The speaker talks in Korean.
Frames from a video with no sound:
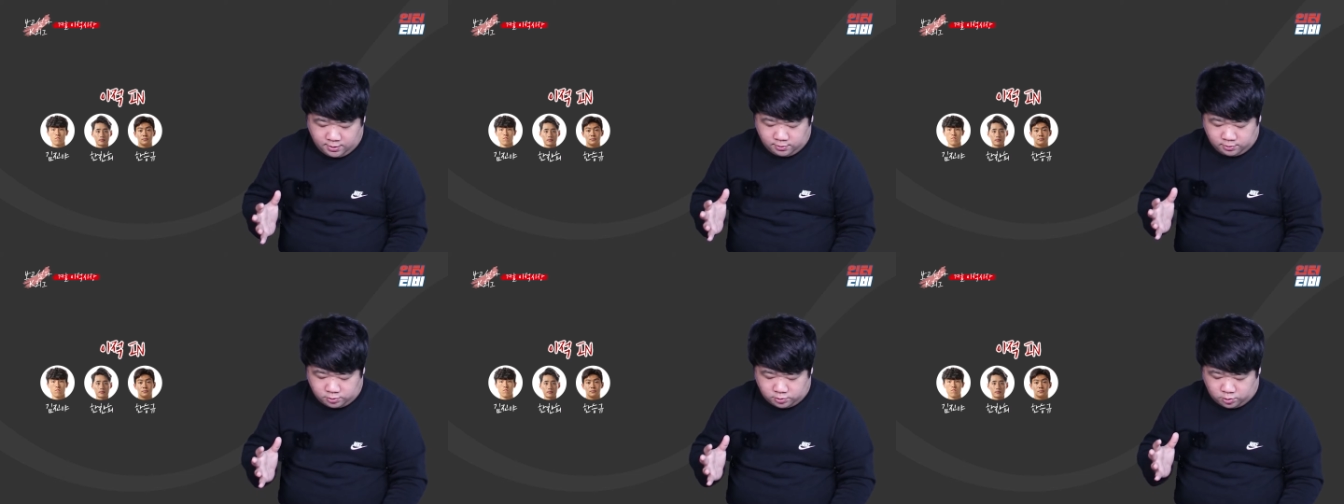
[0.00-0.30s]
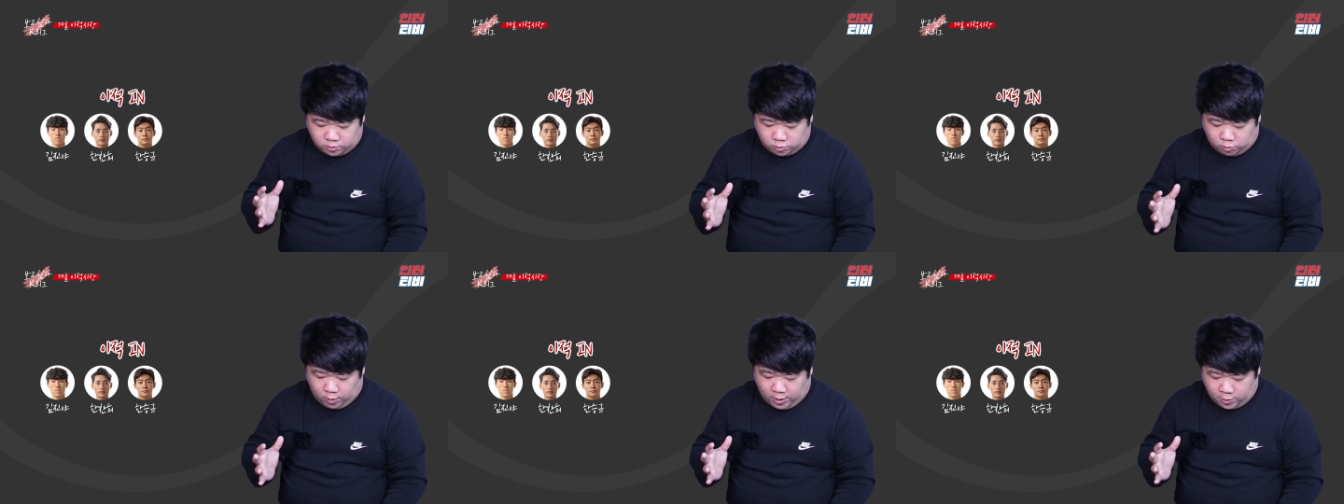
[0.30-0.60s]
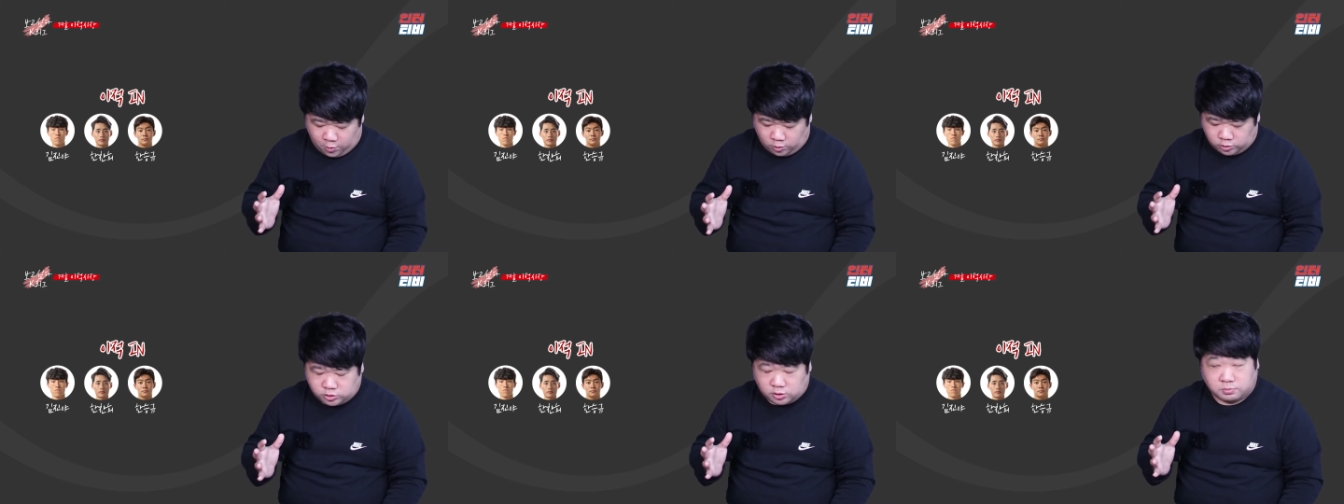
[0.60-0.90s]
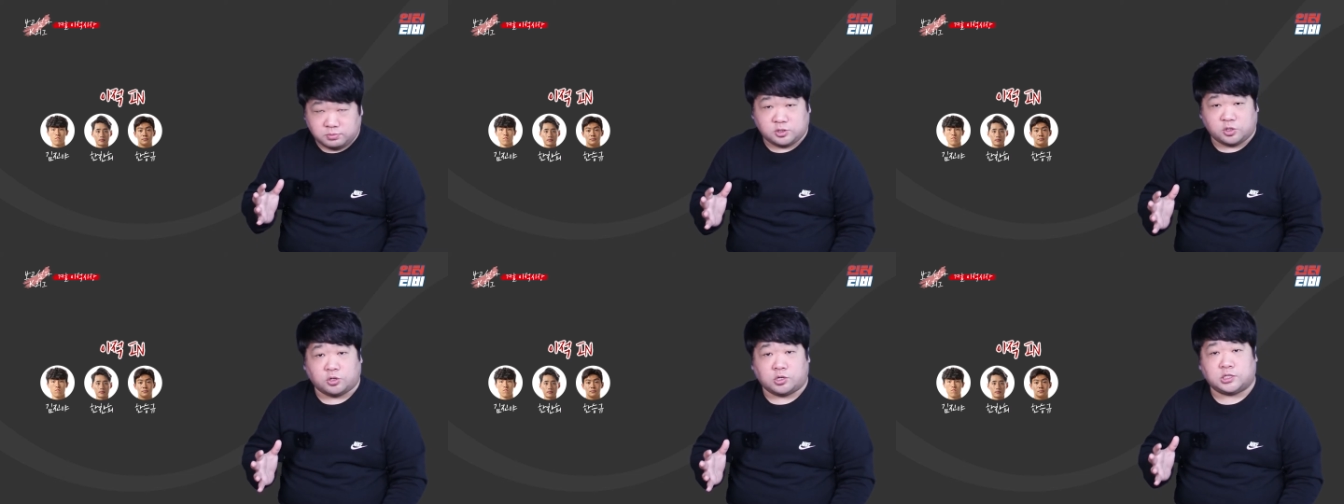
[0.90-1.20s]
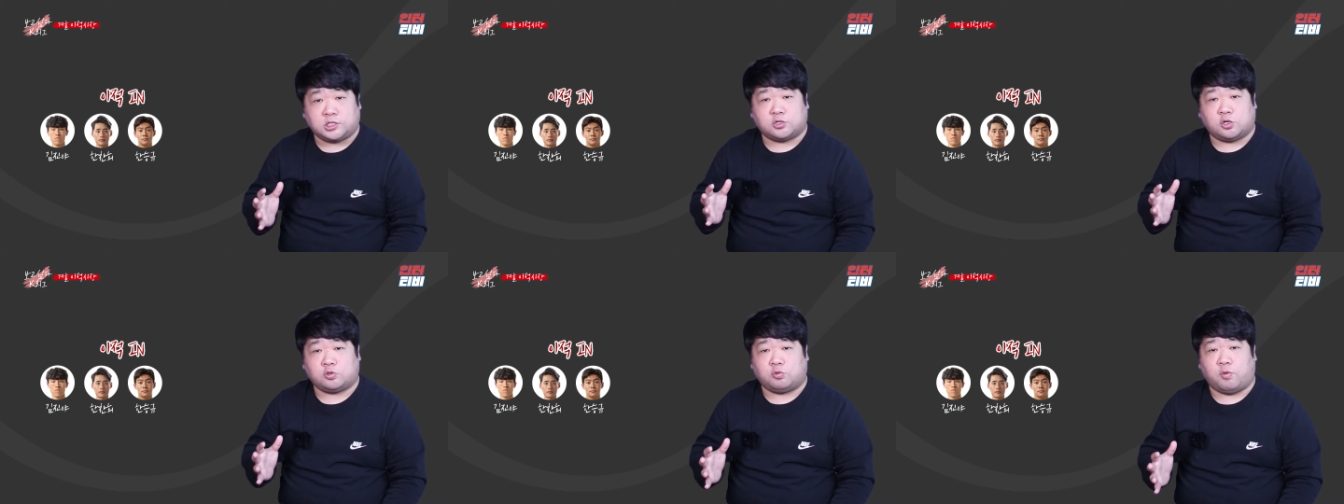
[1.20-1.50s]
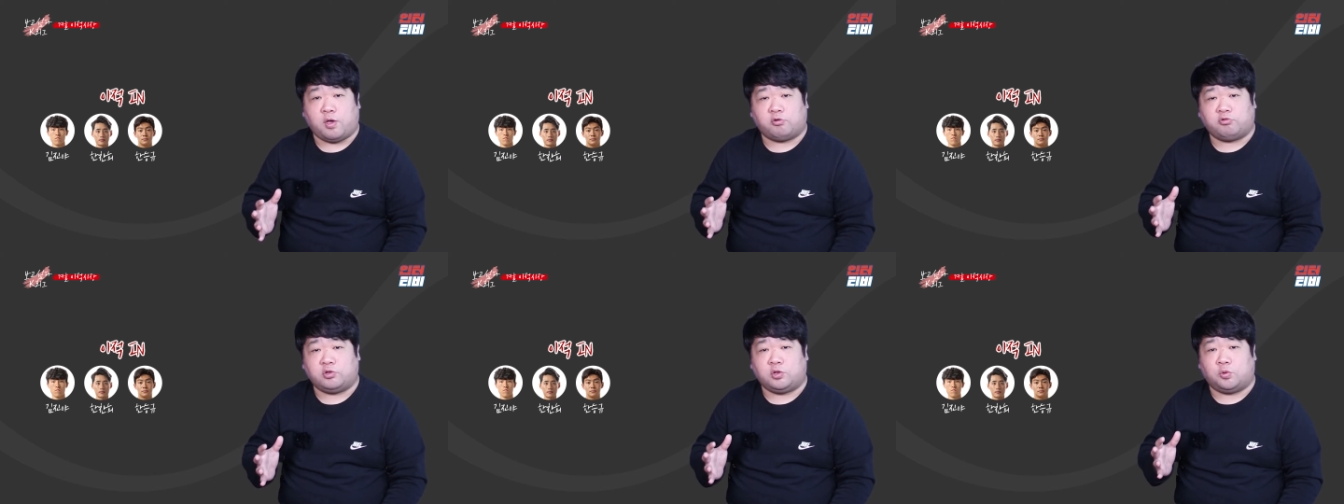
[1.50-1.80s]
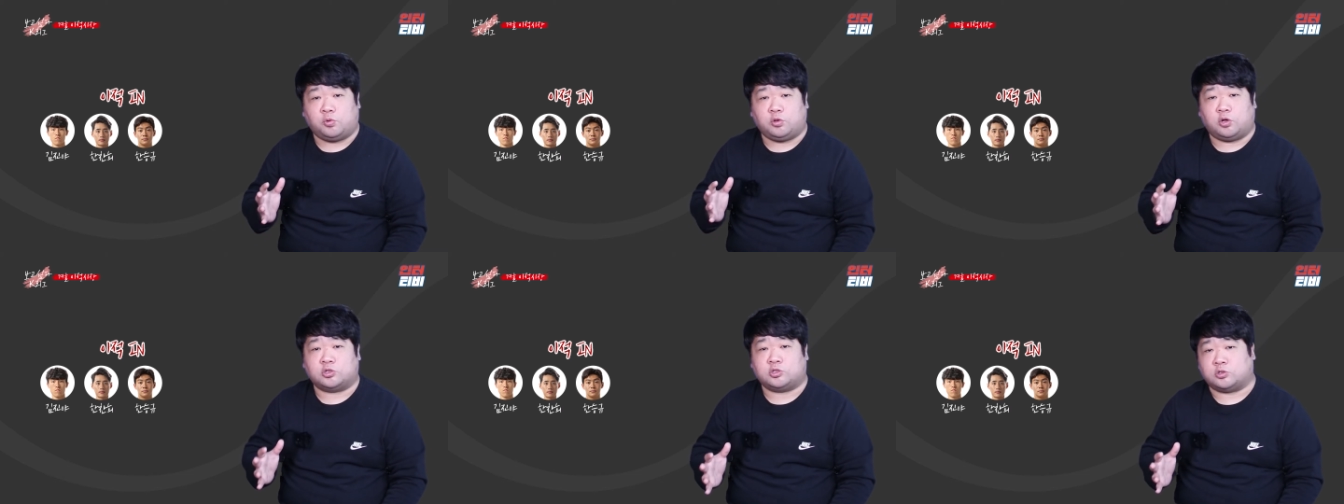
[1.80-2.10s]
그리고 활용 점정을 찍어준 외국인
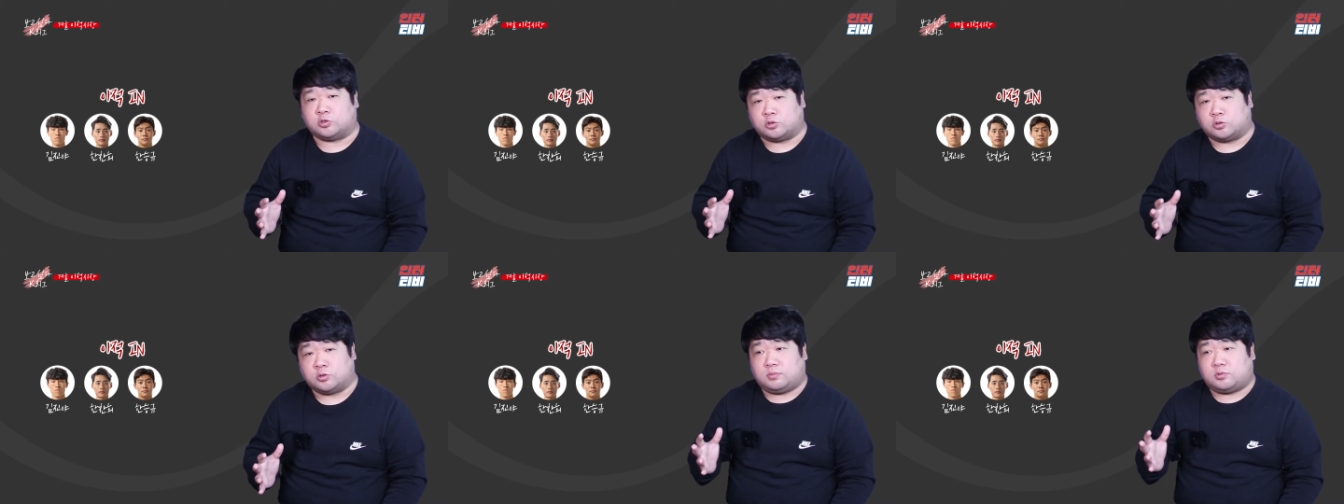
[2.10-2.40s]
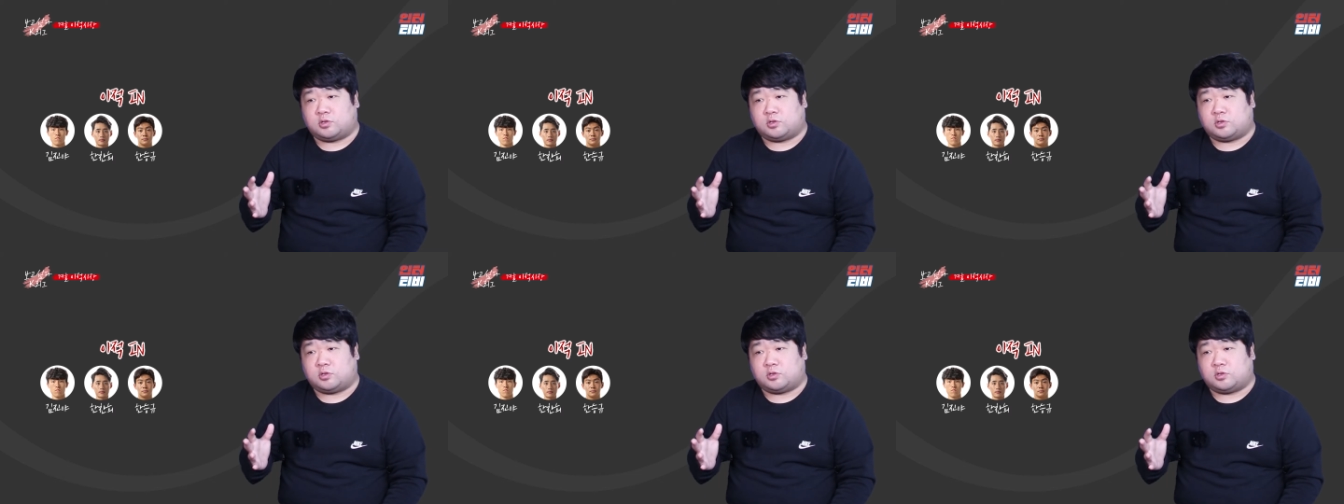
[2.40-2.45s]
공격수,